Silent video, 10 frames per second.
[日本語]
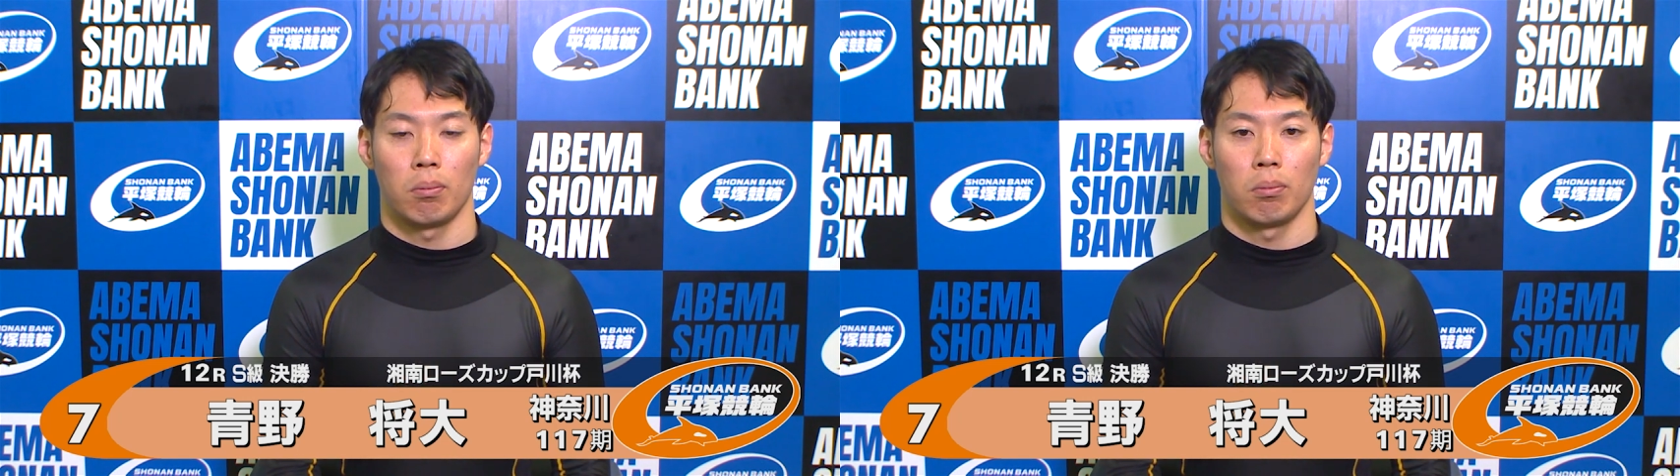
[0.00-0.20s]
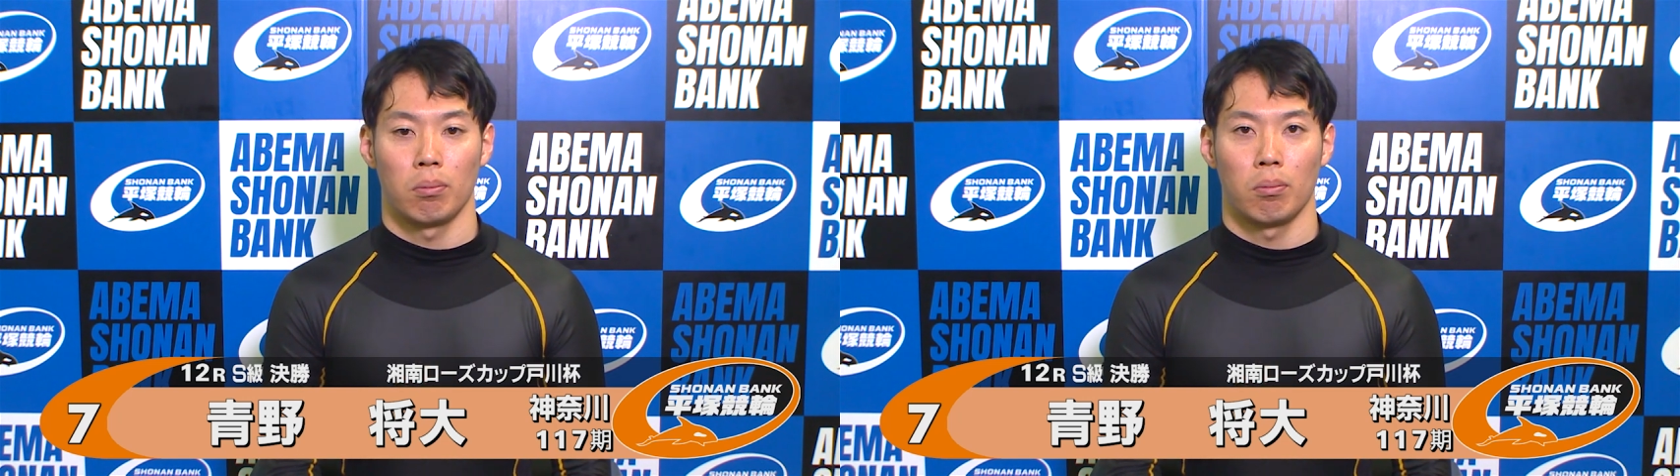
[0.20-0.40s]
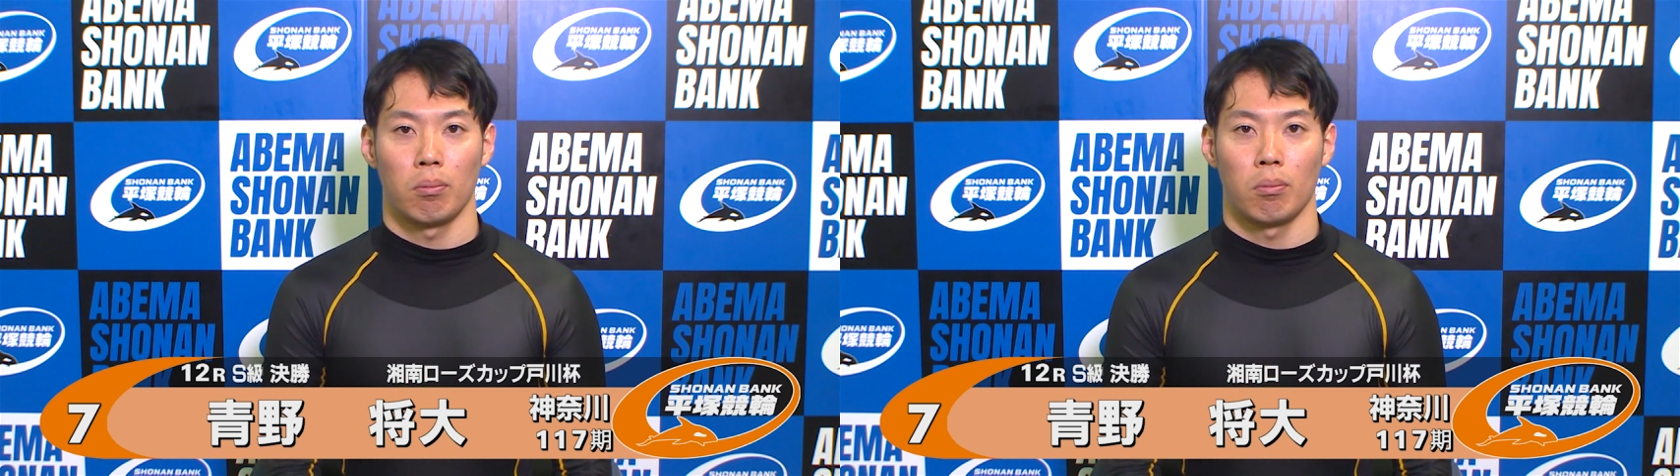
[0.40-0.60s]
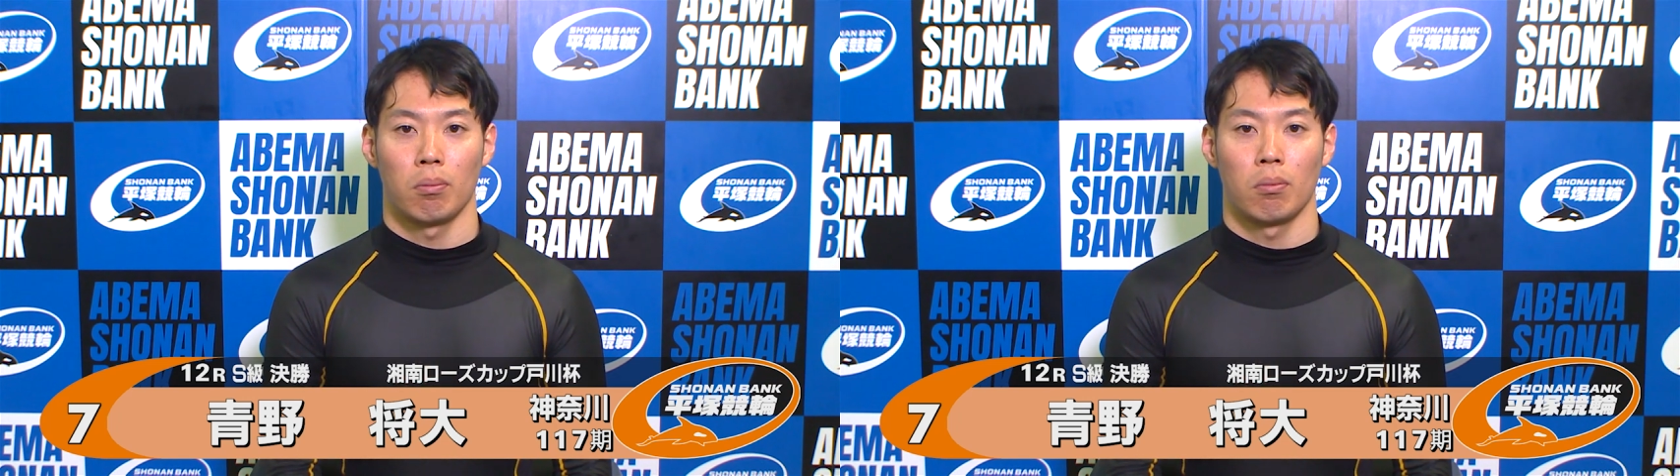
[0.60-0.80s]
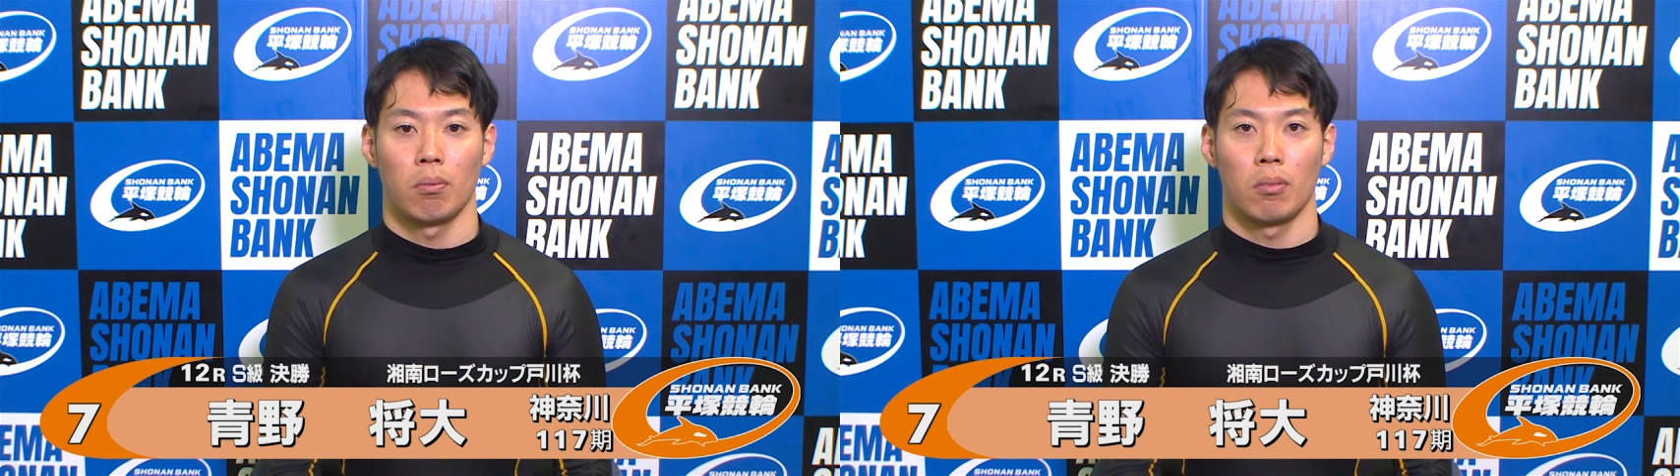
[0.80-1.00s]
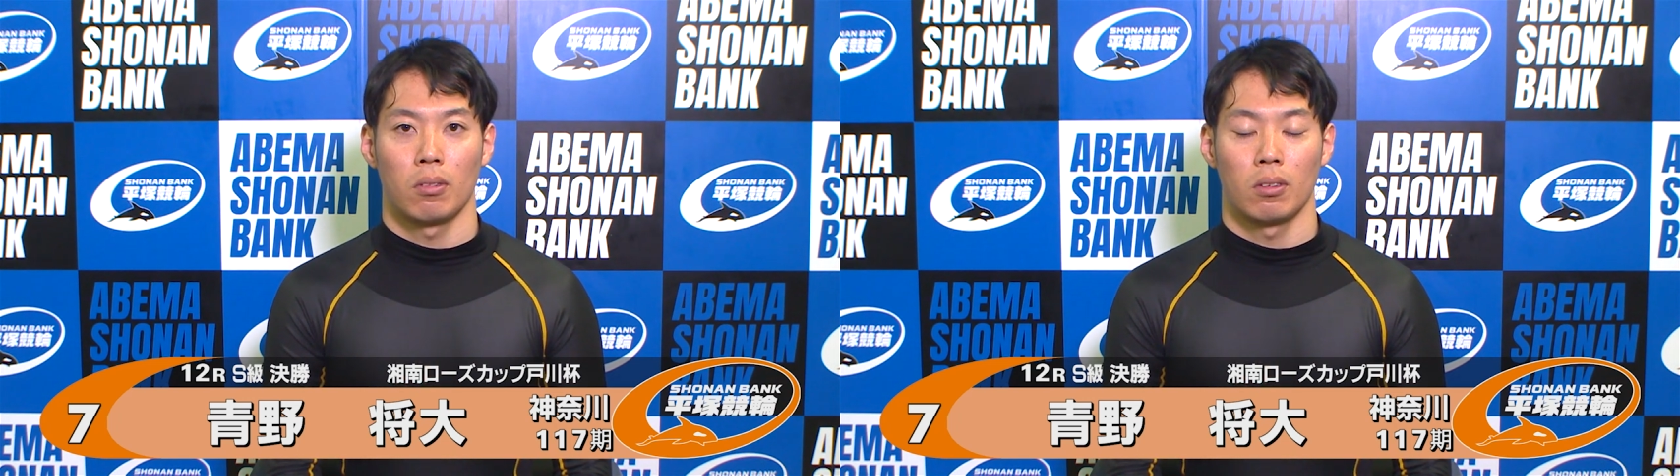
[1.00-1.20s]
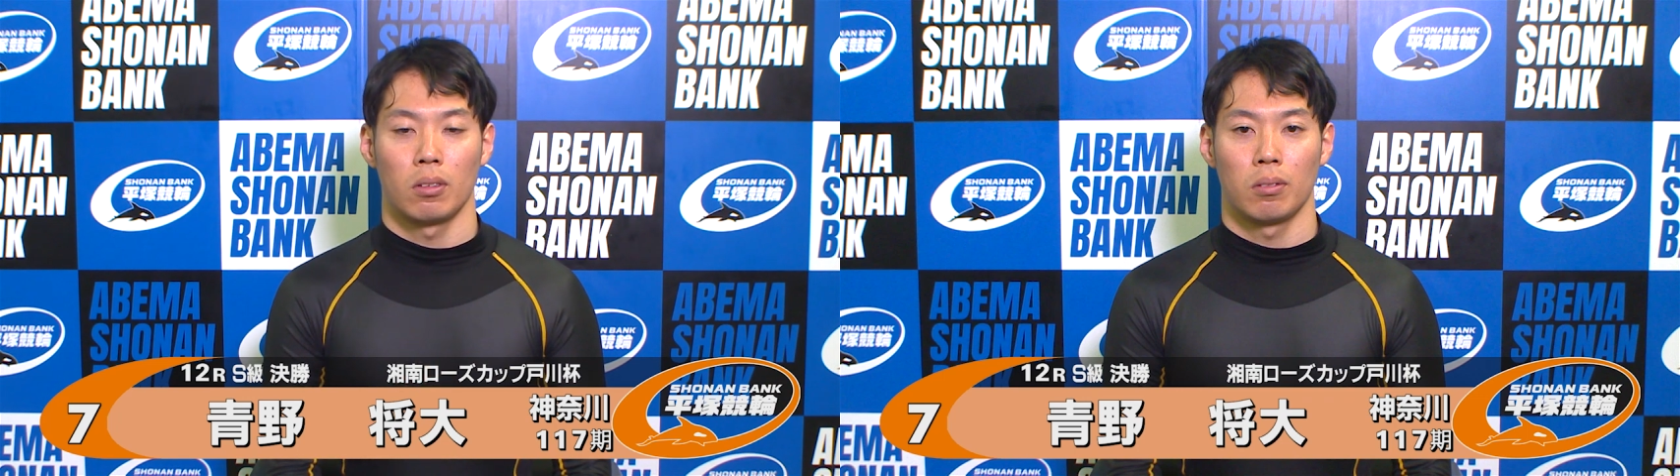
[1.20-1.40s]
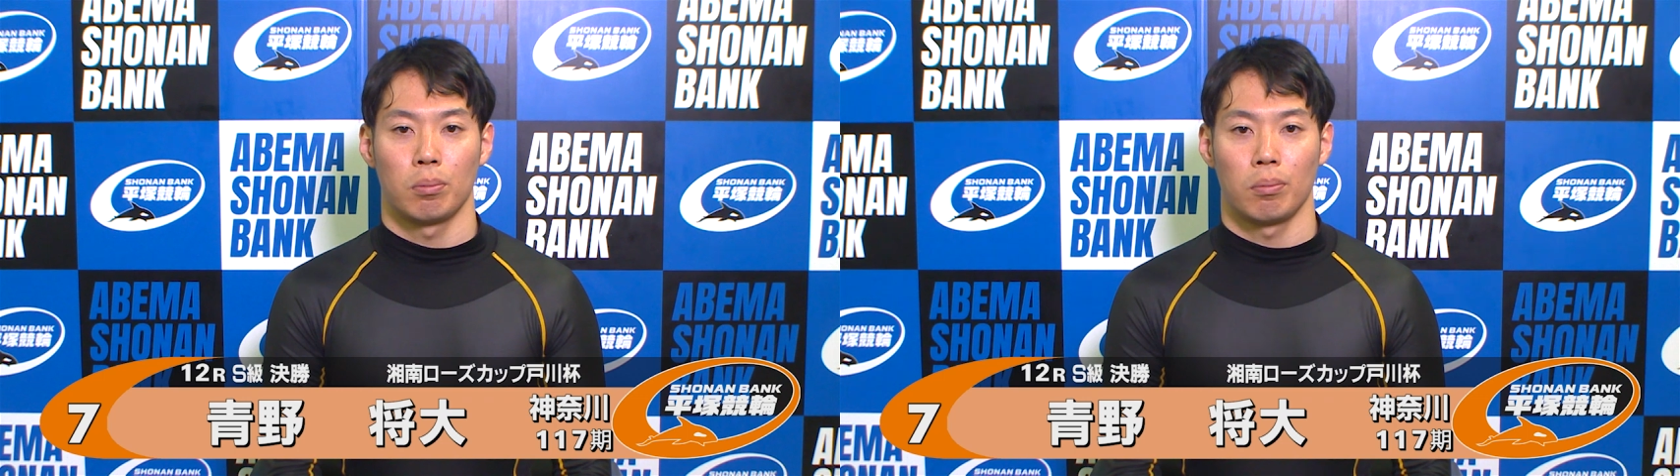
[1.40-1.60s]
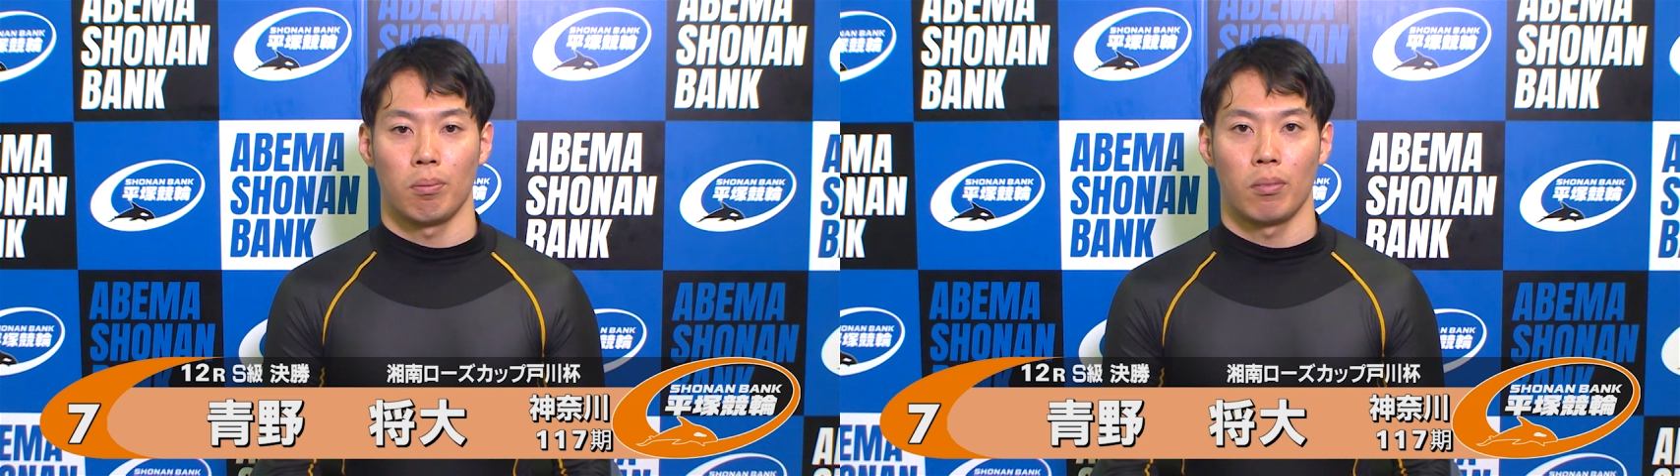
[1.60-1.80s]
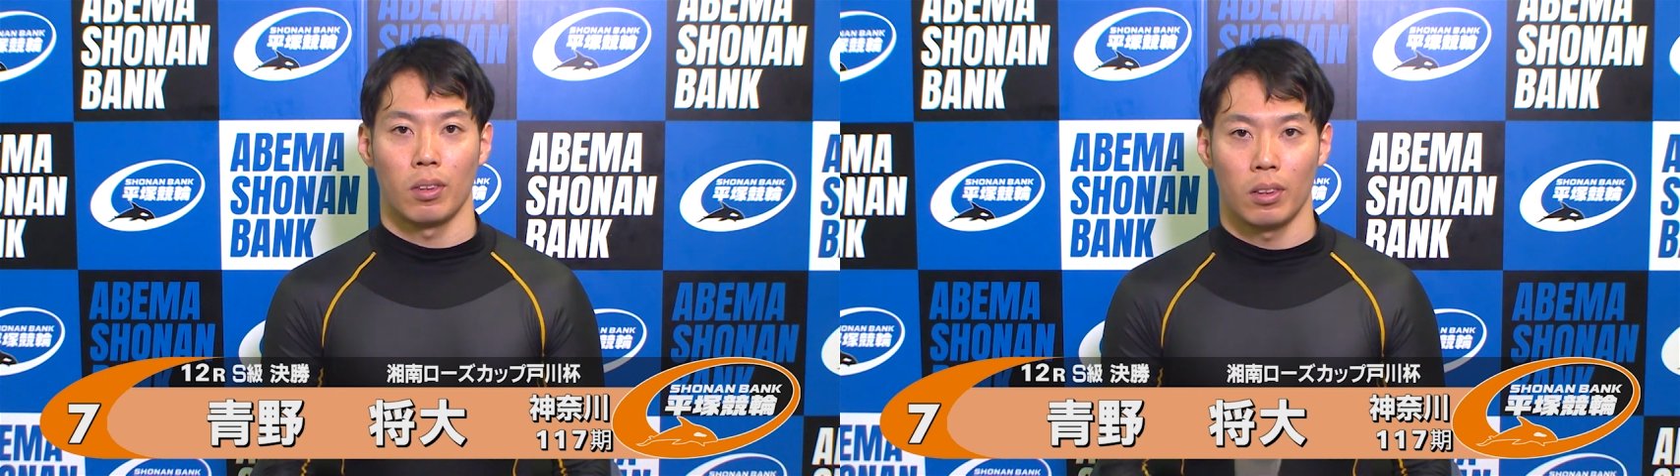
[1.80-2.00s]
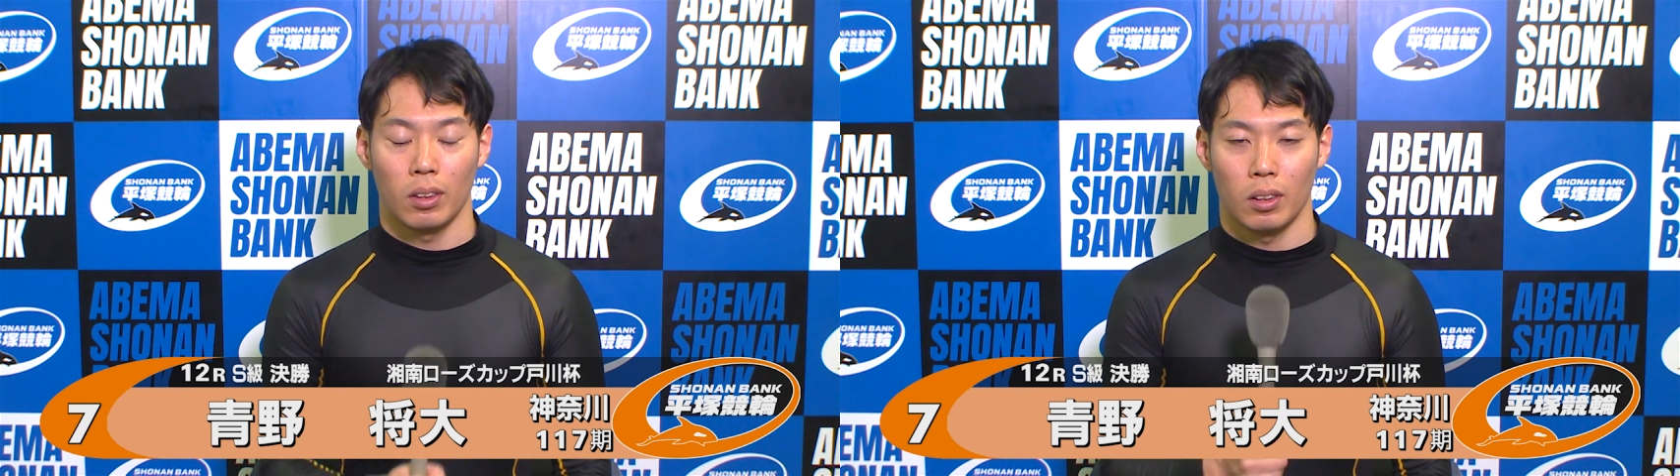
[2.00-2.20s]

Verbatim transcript: けての意気込みをよろしくお願いします。